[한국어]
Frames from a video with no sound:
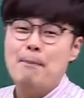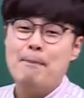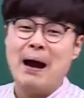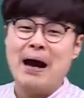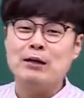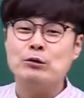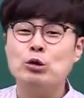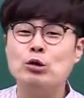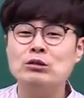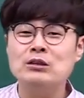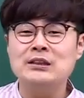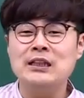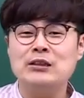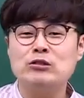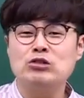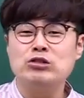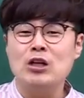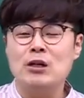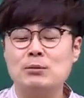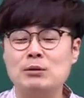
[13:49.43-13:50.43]
방동진의
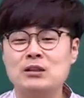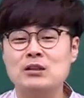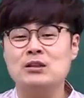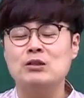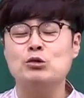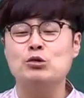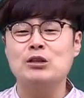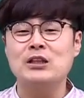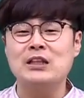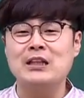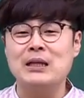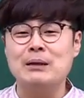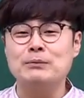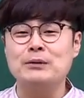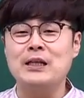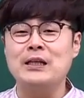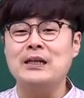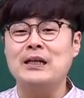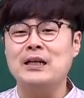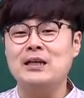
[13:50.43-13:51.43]
수업을 듣고 있기
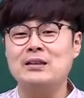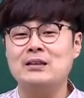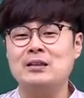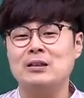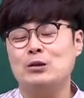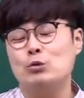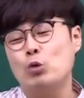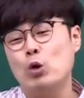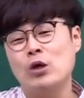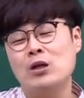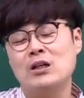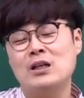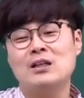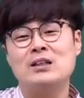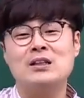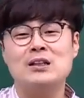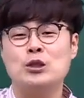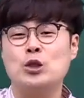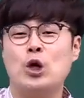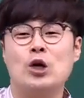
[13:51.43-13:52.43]
때문에 얘네들은
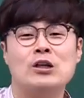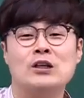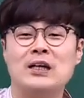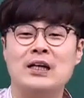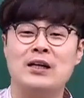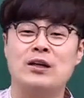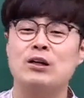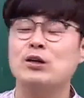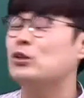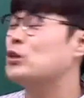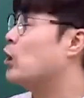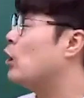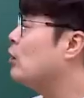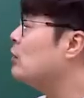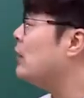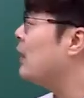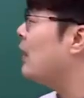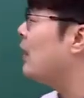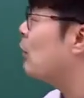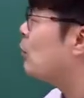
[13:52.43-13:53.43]
원리들이 정리해요.
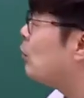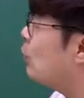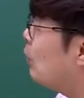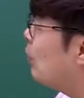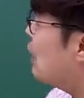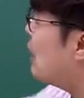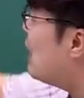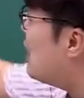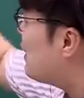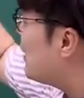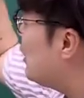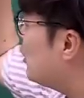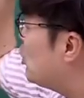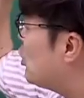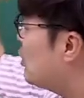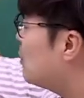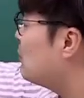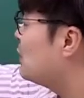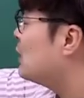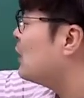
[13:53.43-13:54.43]
정리해갖고
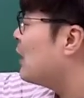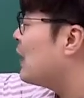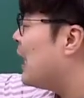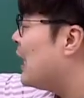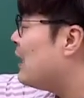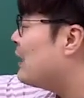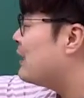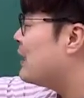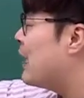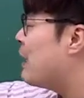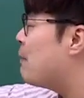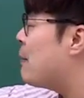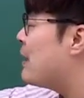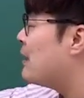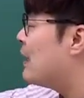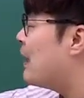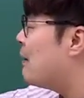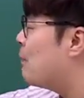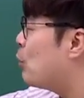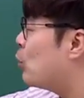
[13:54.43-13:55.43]
기출 분석할
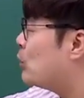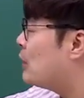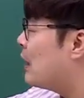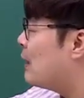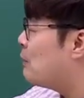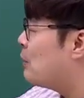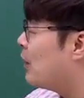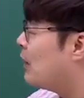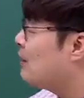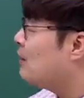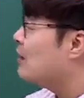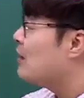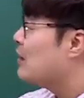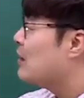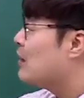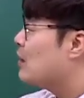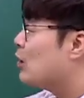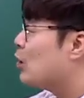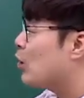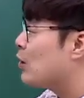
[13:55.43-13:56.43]
때마다 뭐냐면
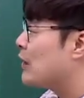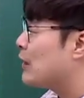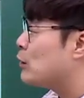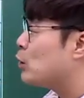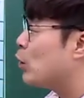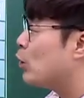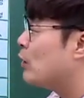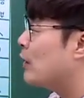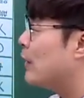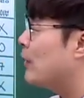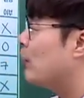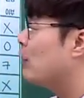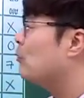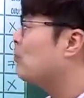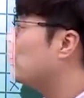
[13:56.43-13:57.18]
여기다 적어놔요.